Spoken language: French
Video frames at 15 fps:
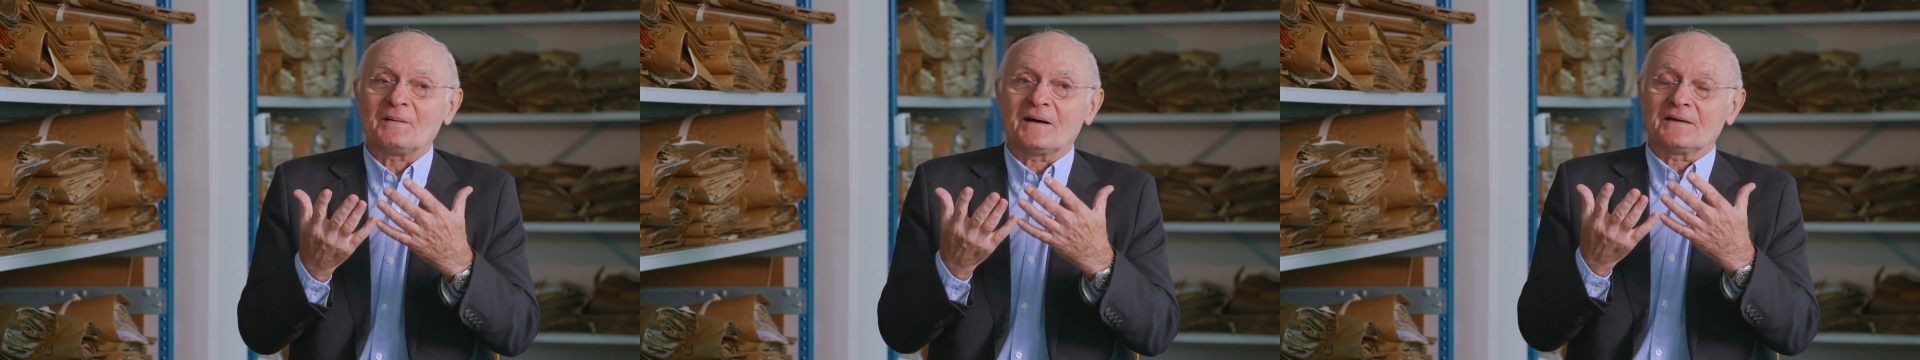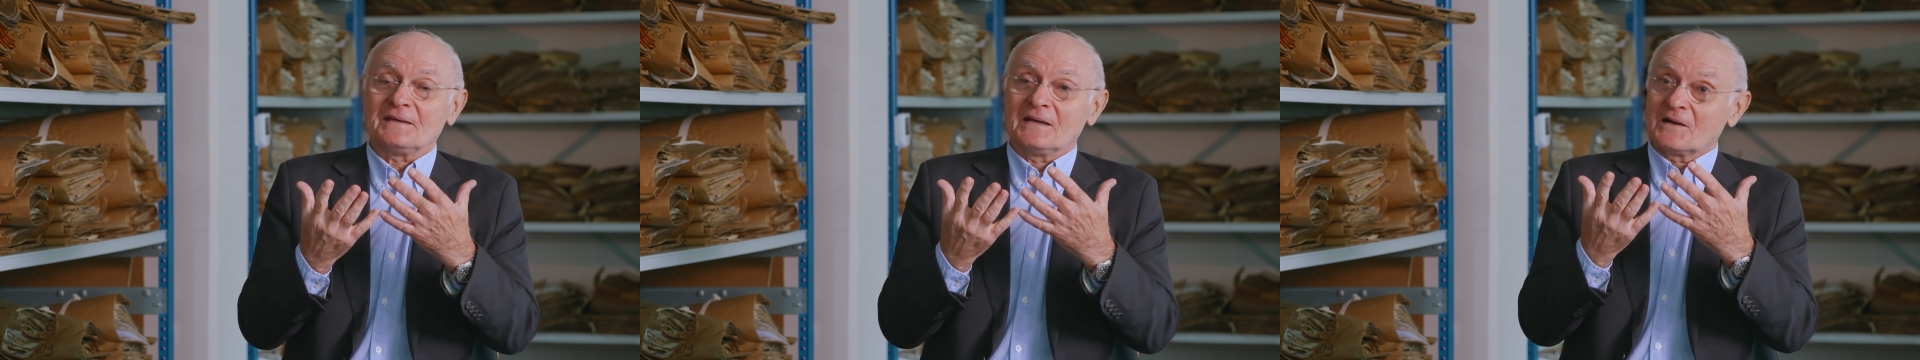
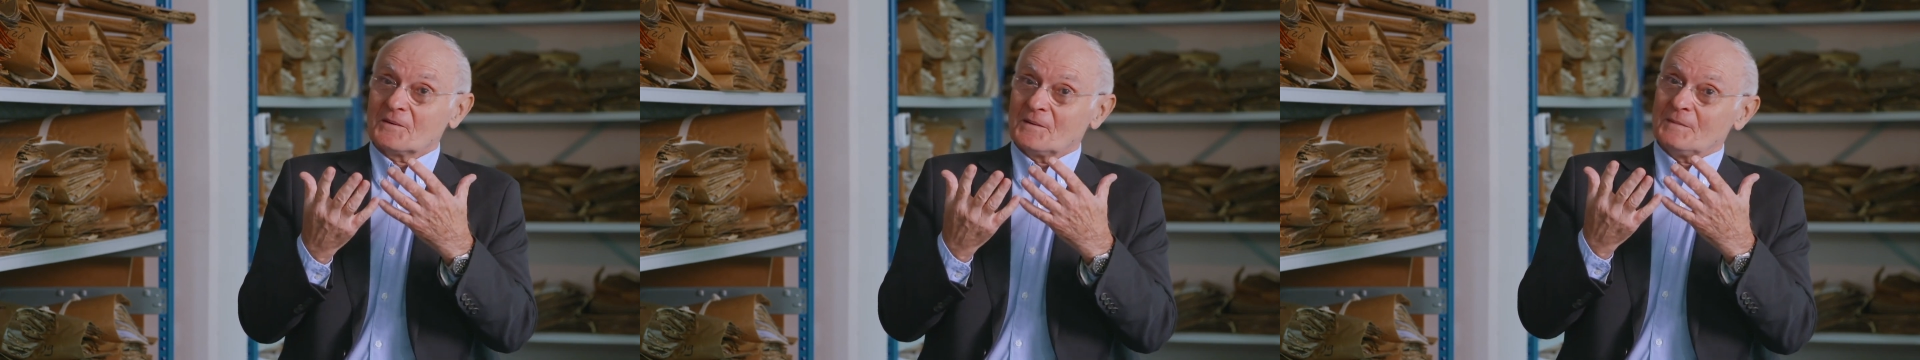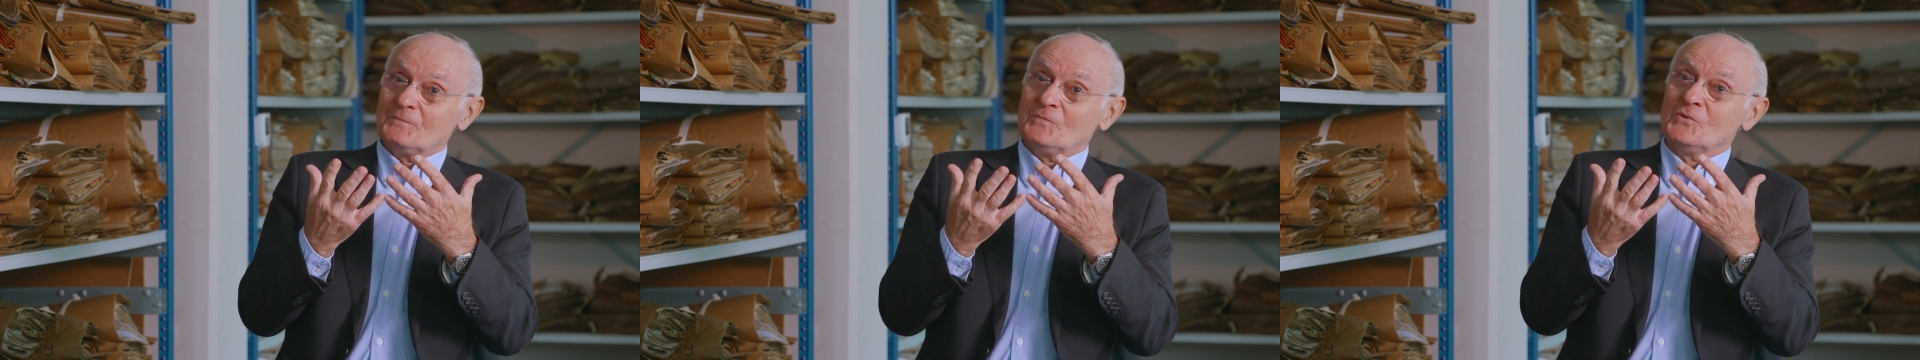pas Il y a
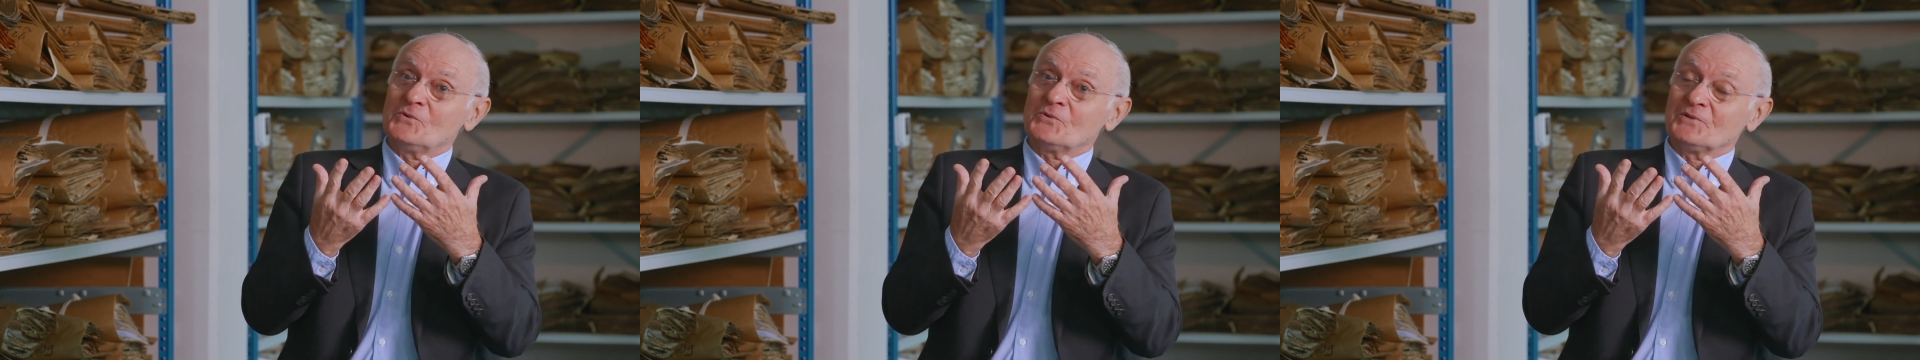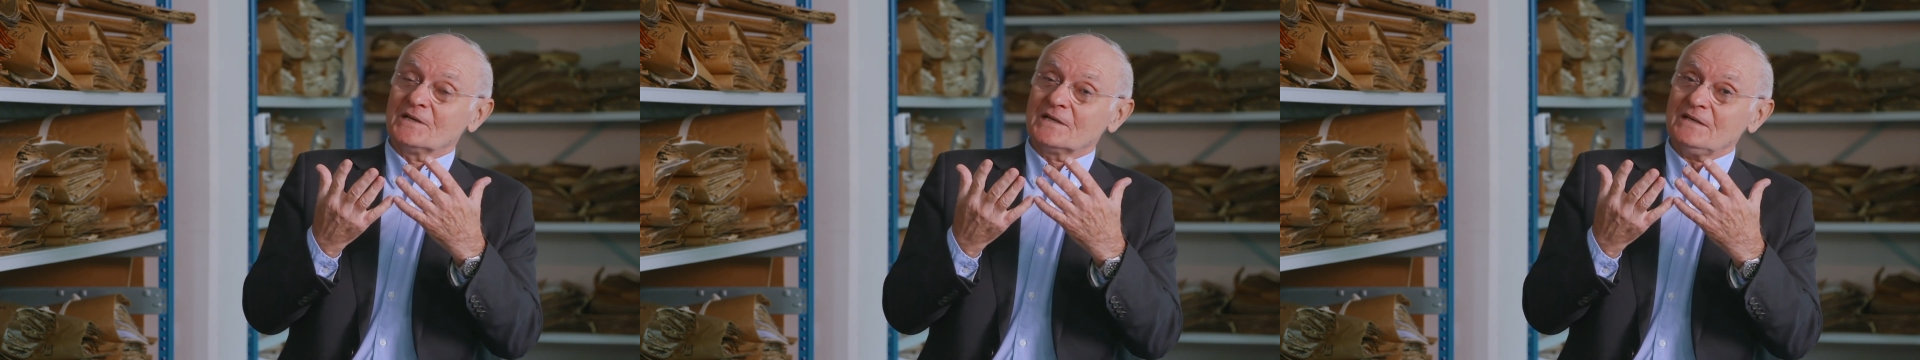quand même
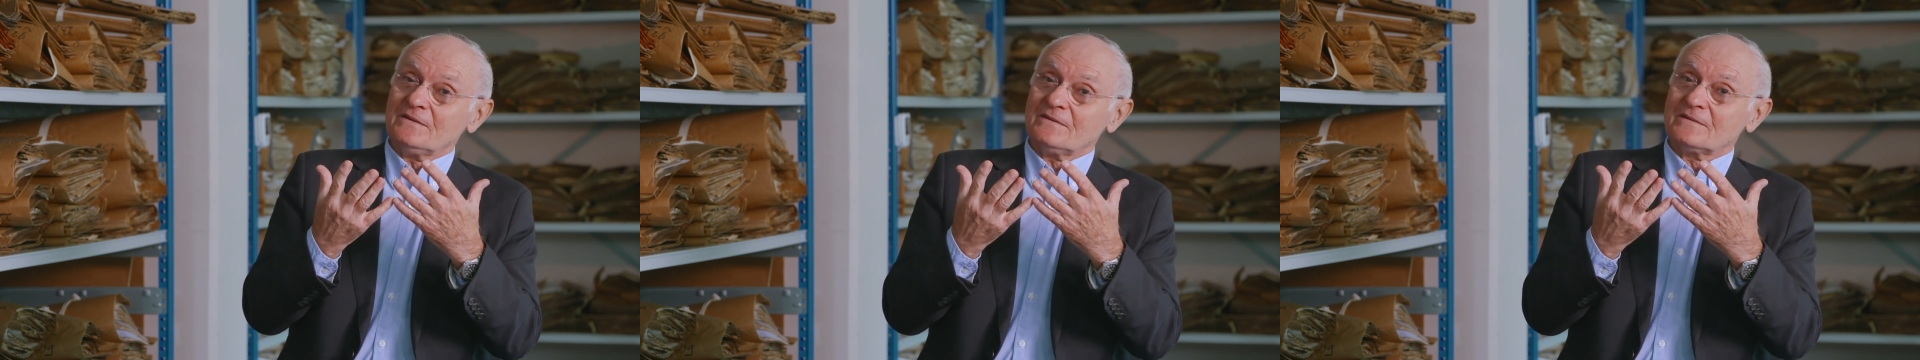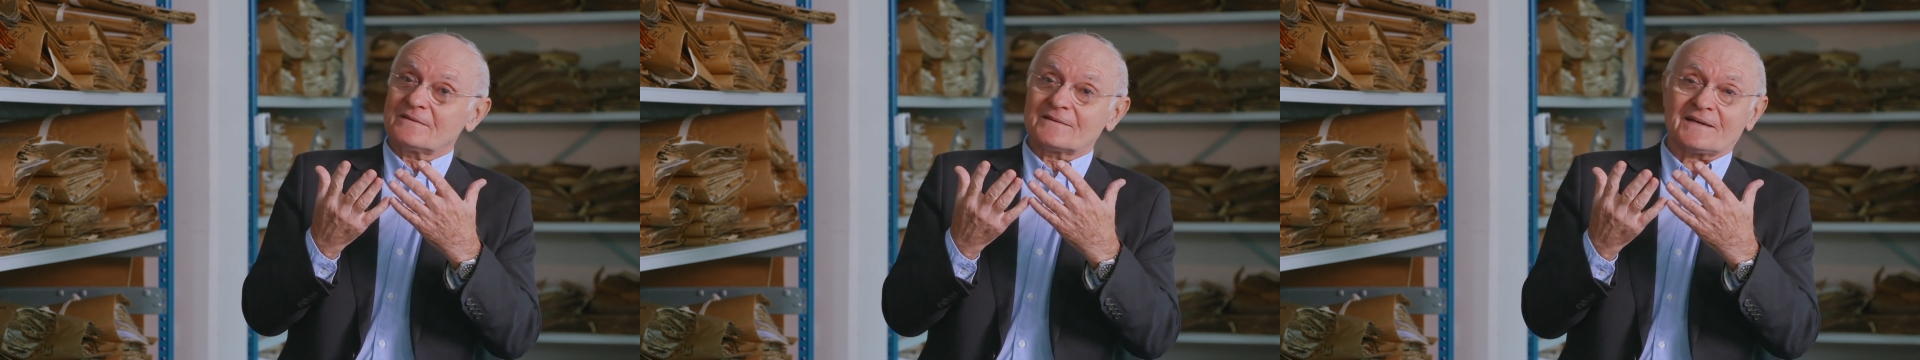beaucoup de risques.